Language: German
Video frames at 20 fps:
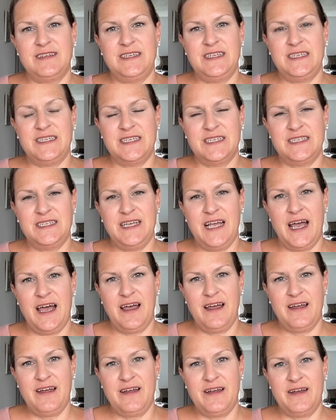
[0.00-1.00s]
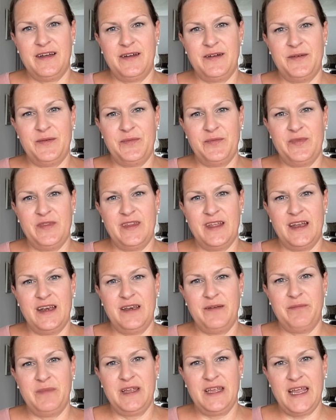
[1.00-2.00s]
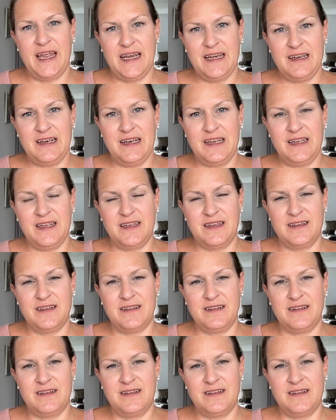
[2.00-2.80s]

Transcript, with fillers: dieses Jahr dann mich endlich